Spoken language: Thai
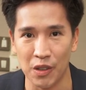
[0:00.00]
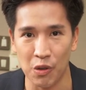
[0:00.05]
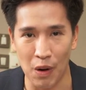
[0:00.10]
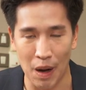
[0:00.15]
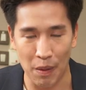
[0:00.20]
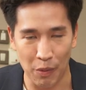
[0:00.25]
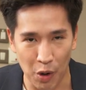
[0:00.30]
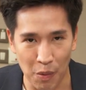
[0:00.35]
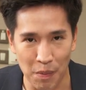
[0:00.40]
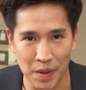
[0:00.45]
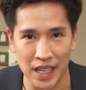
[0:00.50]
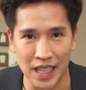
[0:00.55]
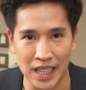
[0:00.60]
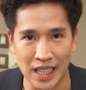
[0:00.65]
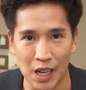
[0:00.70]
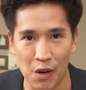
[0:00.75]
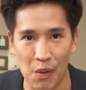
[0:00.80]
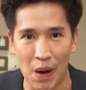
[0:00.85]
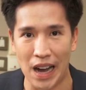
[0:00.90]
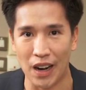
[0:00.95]
ความร่วมมือ
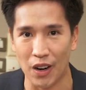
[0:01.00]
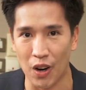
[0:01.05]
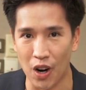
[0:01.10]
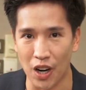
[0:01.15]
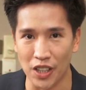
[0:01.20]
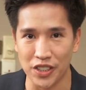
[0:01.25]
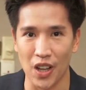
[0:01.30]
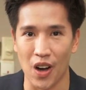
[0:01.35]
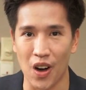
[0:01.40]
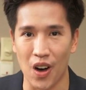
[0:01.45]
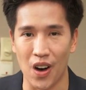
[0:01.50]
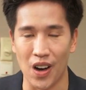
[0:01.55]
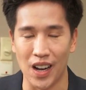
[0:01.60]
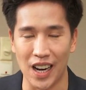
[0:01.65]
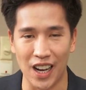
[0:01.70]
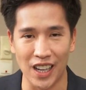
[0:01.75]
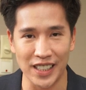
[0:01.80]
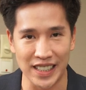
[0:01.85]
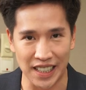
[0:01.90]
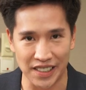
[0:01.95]
ระหว่างกรต
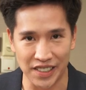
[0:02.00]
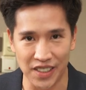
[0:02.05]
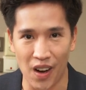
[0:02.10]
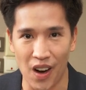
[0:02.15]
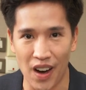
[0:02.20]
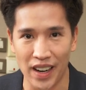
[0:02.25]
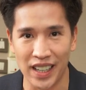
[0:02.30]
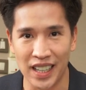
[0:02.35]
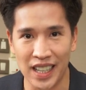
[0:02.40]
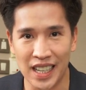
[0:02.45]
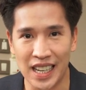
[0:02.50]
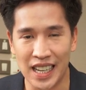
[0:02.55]
และก็ Tech Source